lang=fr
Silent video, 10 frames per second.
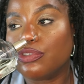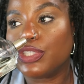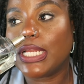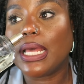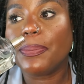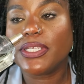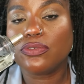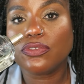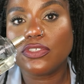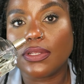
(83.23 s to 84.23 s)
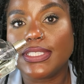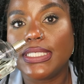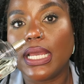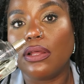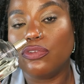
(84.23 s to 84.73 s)
j'ai l'impression de
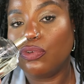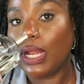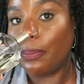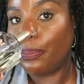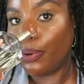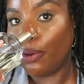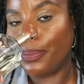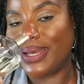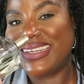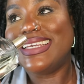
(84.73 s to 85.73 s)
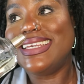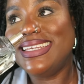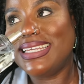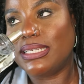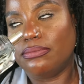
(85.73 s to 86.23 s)
sentir de la pomme
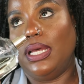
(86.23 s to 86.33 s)
et...